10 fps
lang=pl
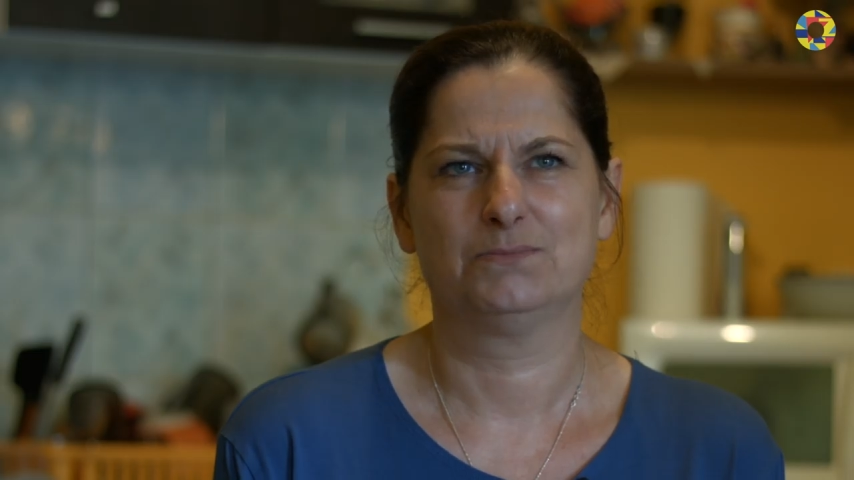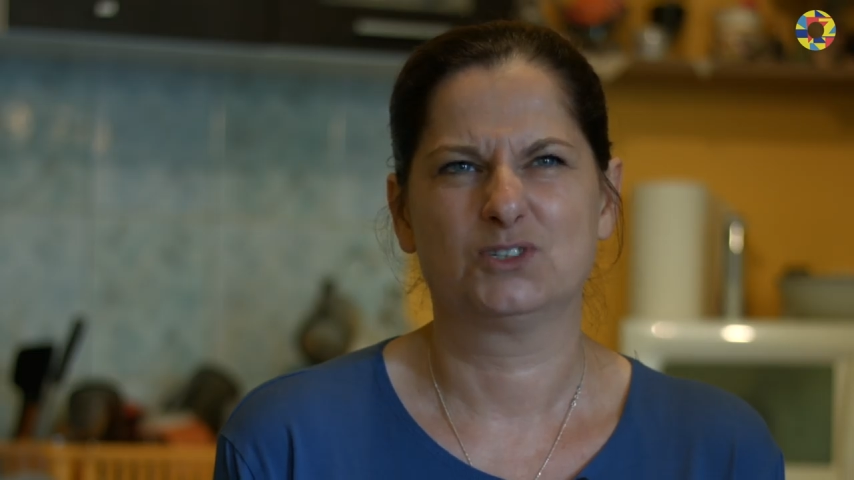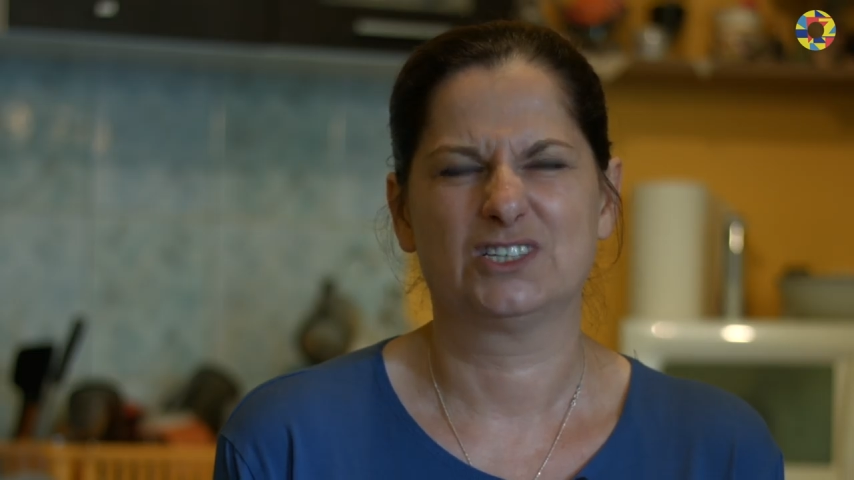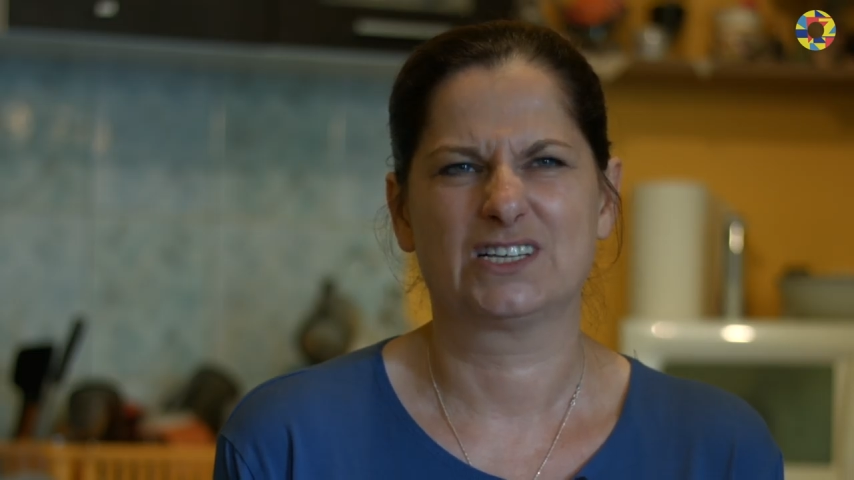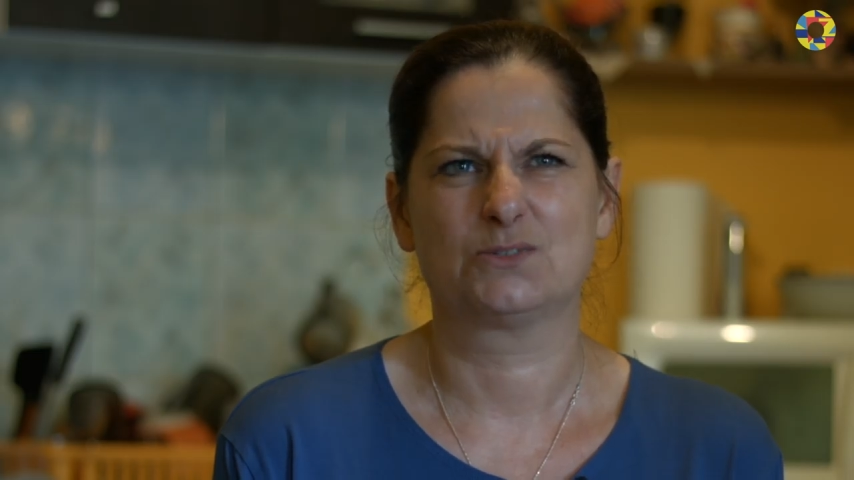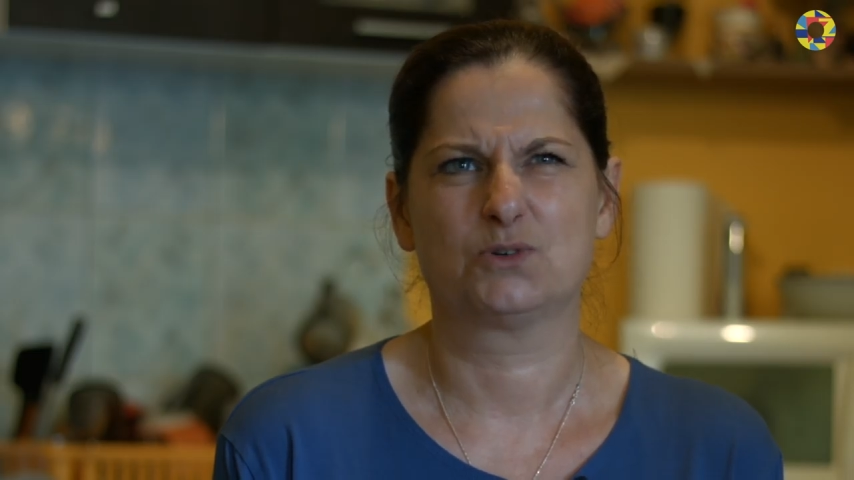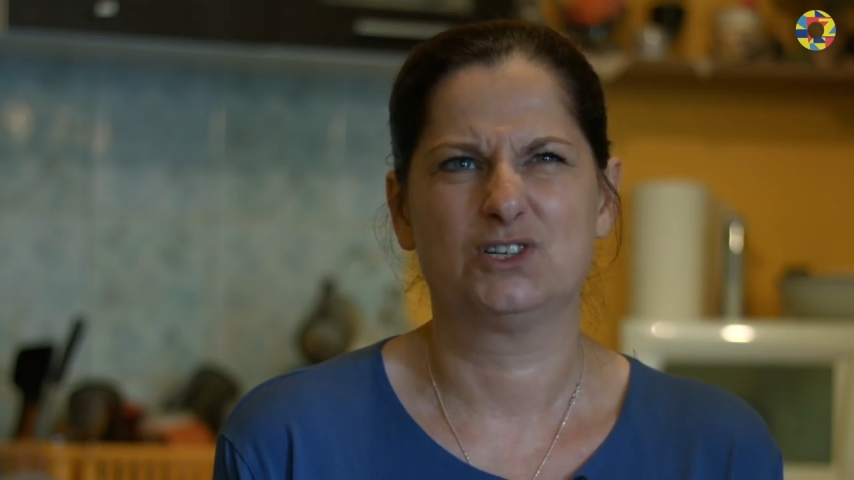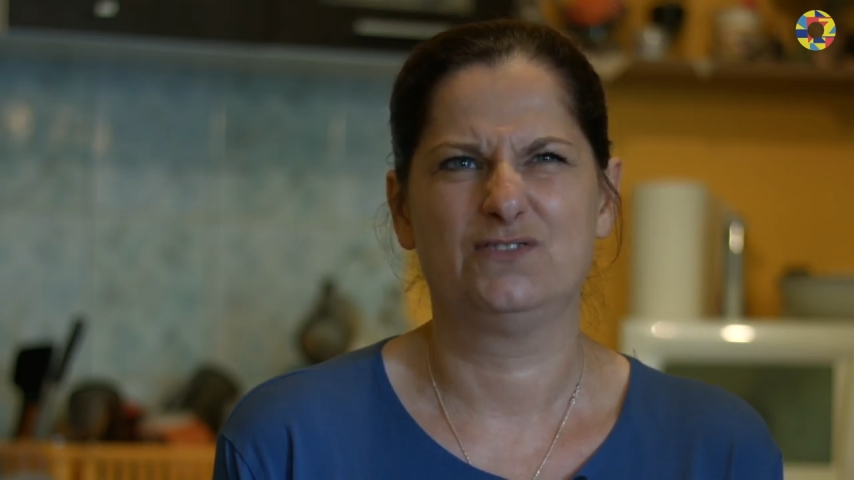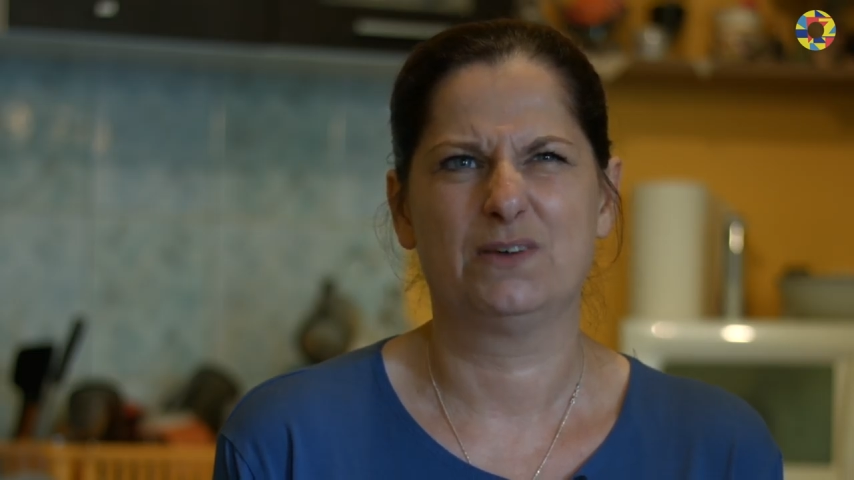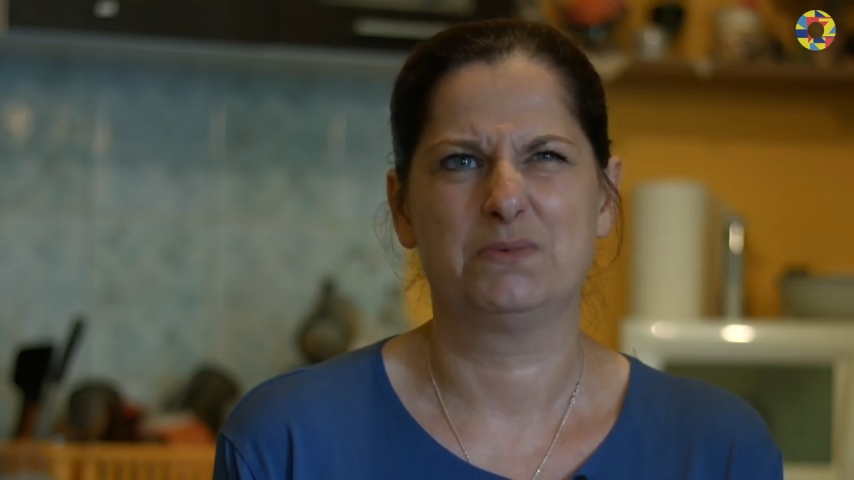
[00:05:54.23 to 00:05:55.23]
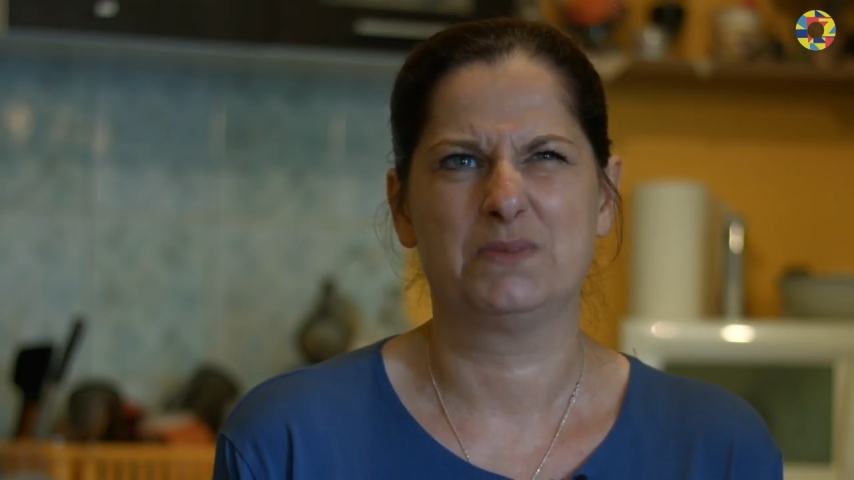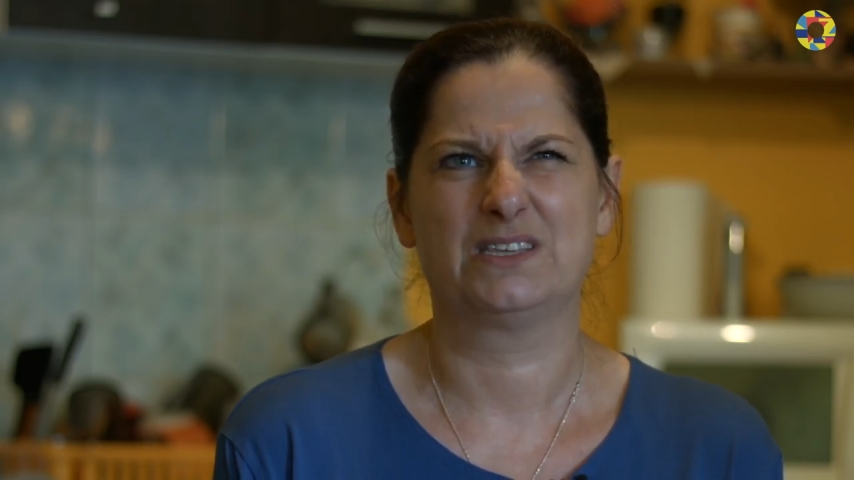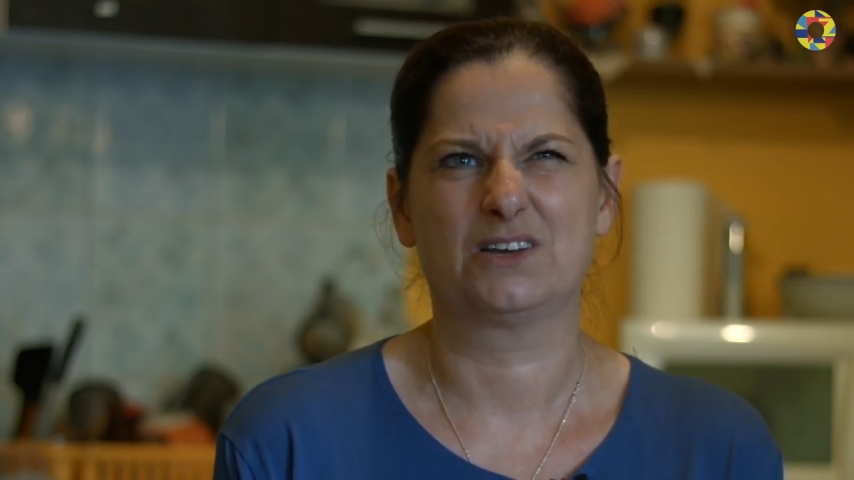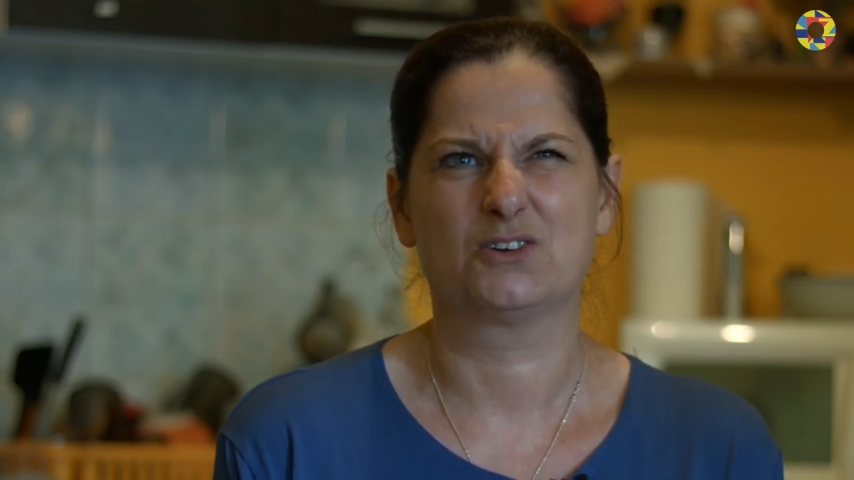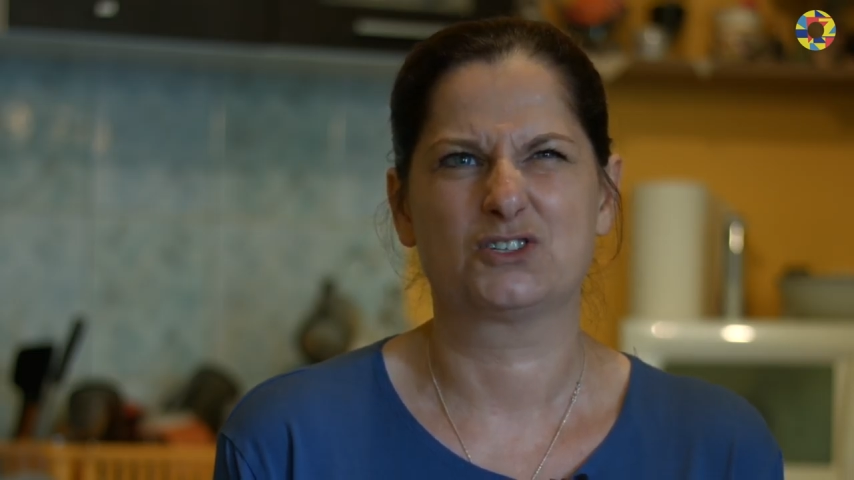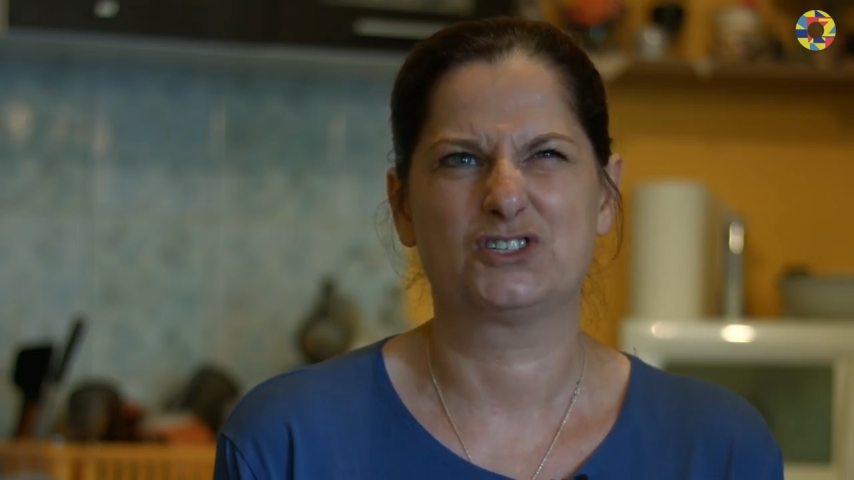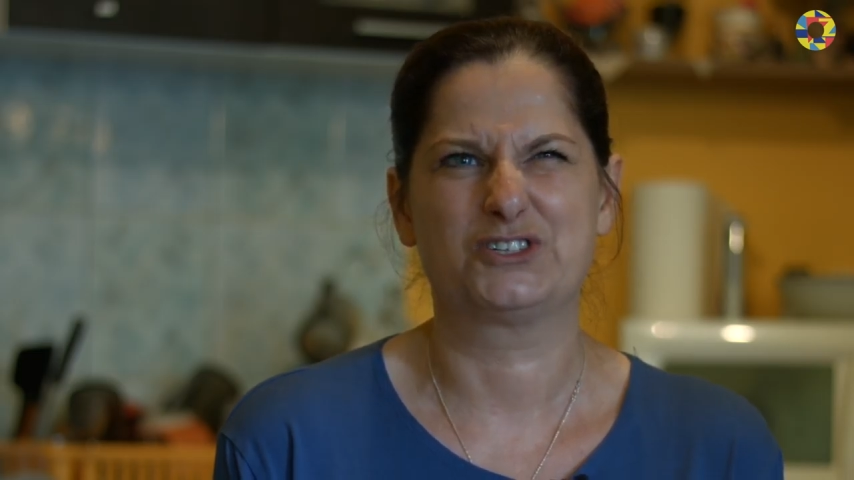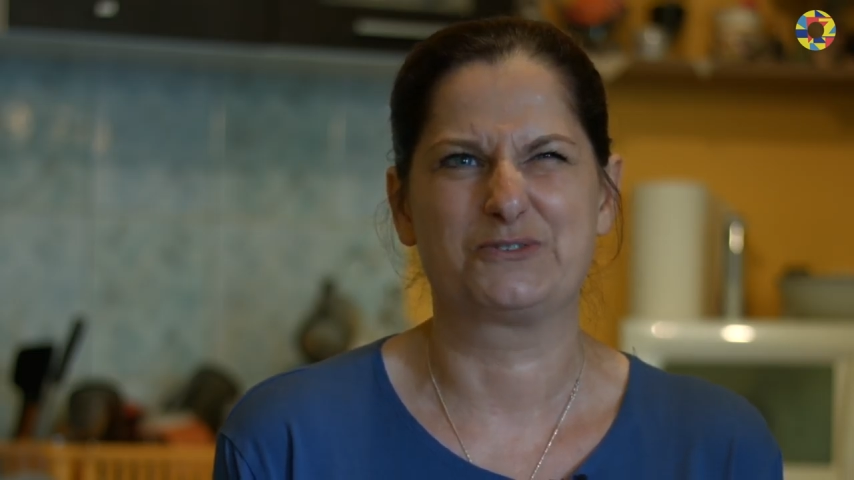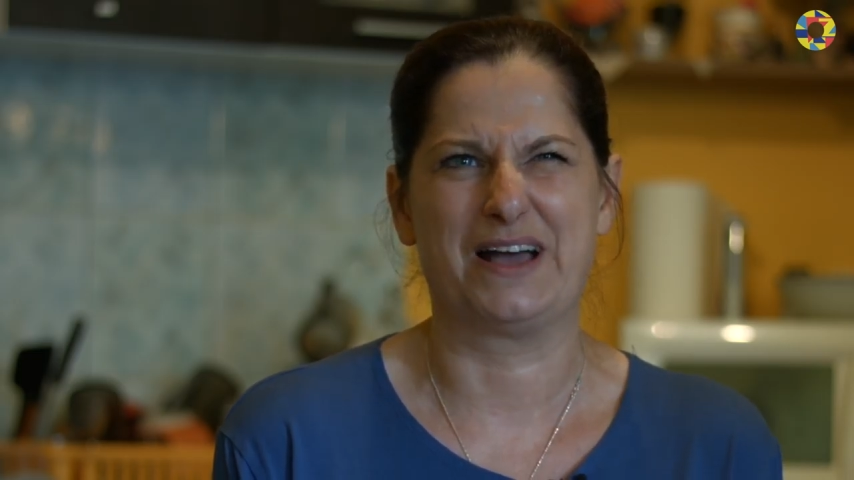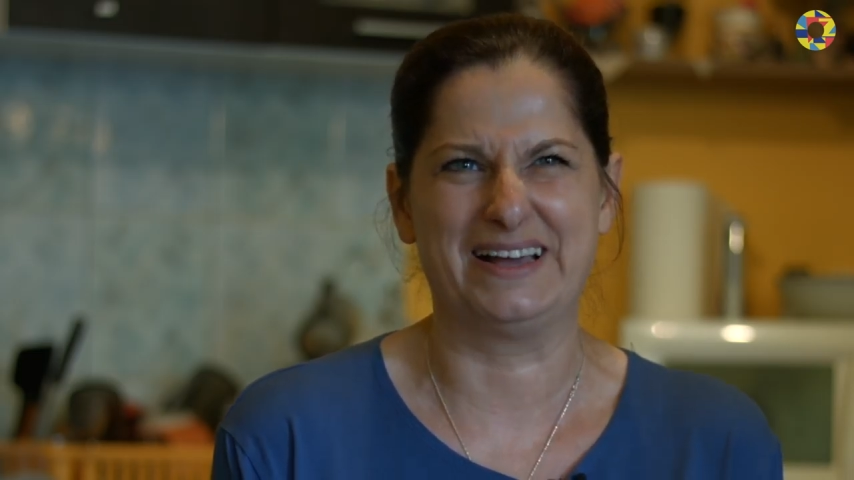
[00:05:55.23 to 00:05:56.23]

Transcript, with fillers: Może tak złośliwie bym jej tego życzyła,